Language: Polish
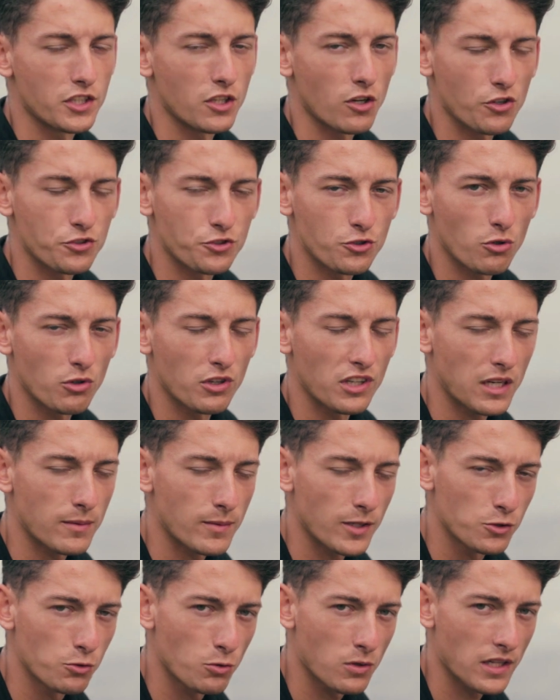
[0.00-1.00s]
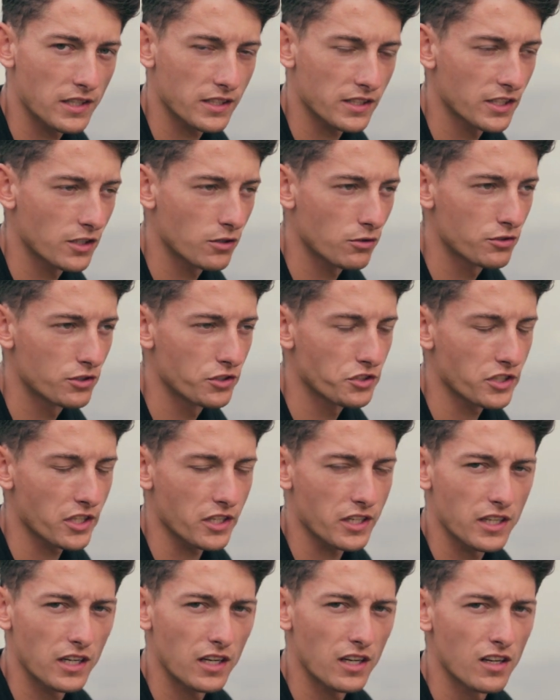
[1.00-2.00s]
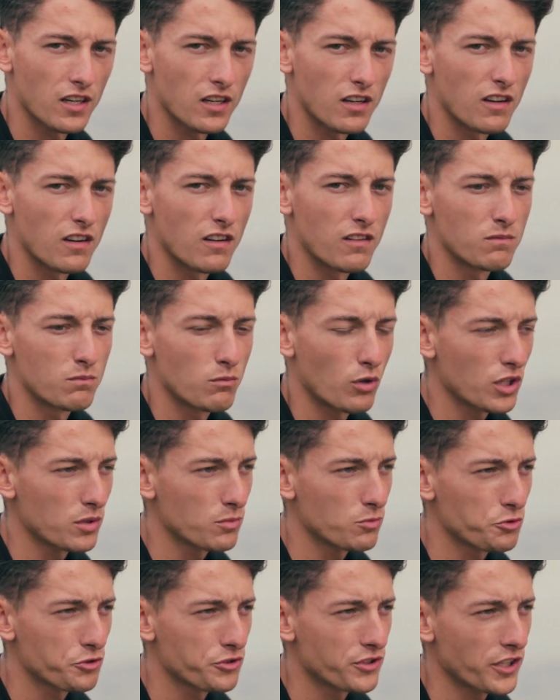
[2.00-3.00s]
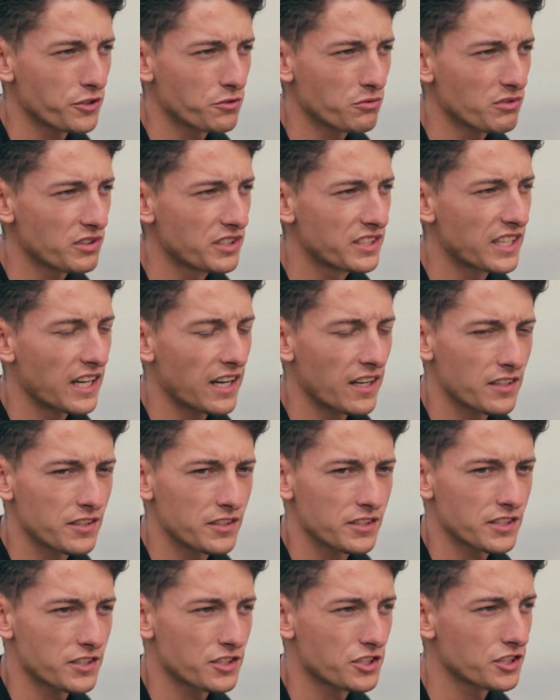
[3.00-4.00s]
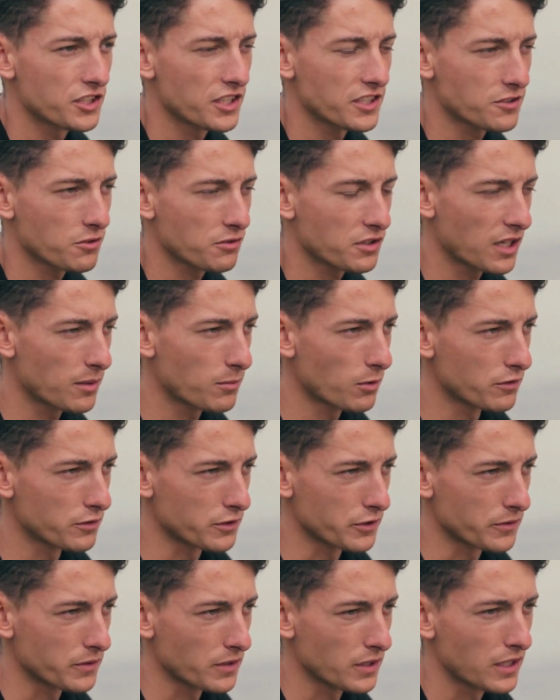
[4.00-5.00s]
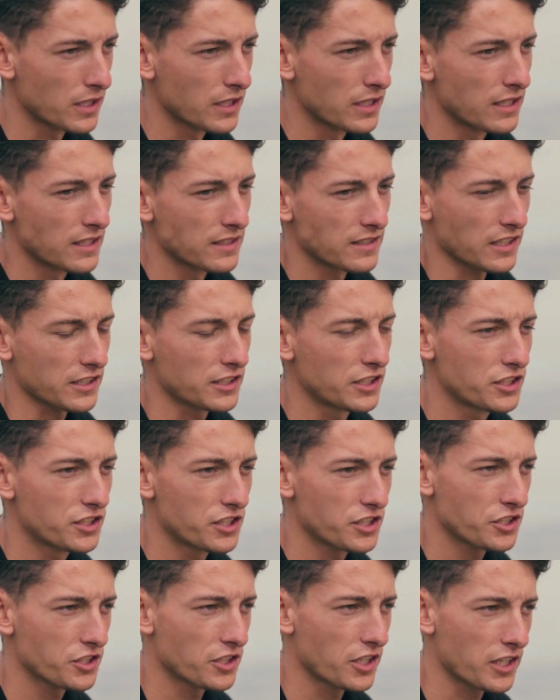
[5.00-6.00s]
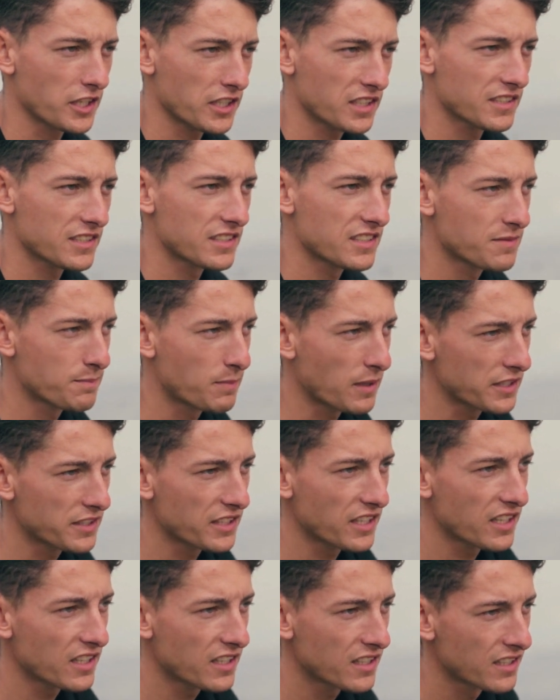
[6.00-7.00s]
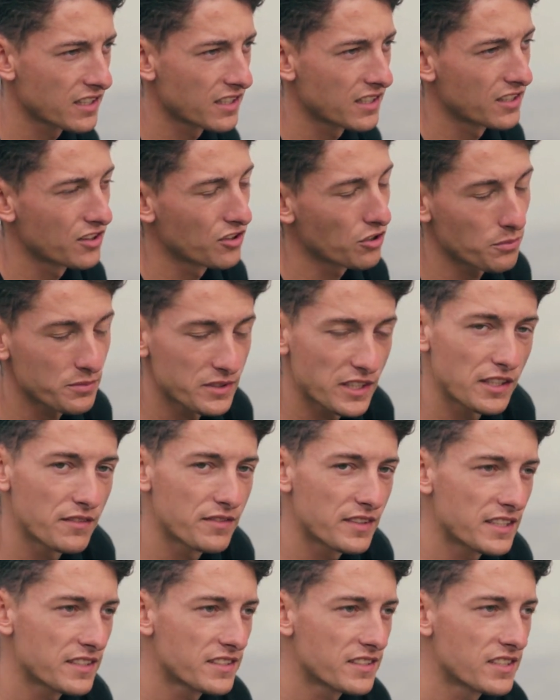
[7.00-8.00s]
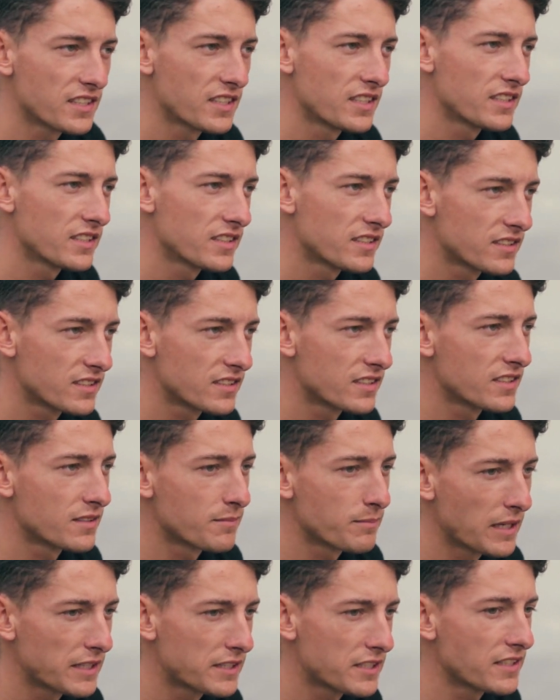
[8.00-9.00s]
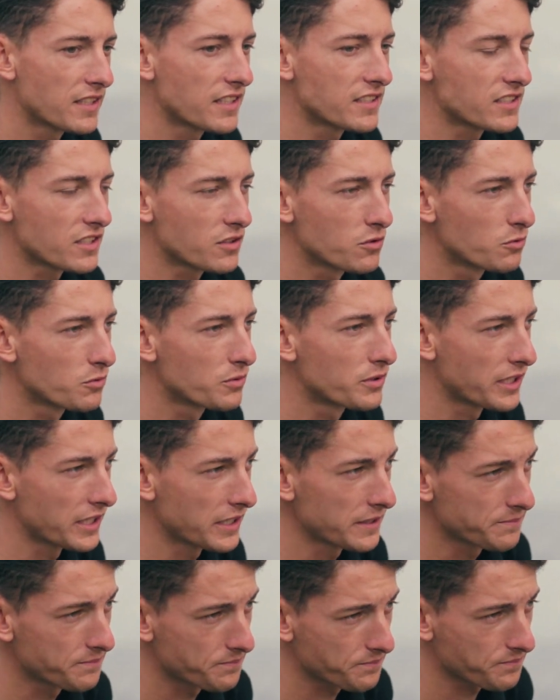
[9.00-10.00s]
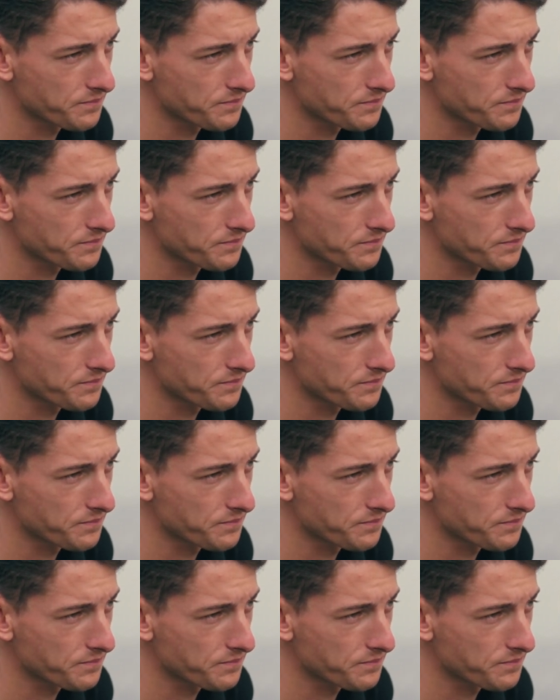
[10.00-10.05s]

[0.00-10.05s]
Jeśli chodzi o gramaturę takiego ciężarka, moim zdaniem idealny jest 30-gramowy. Taki ciężarek spada no mniej więcej e, metr na sekundę.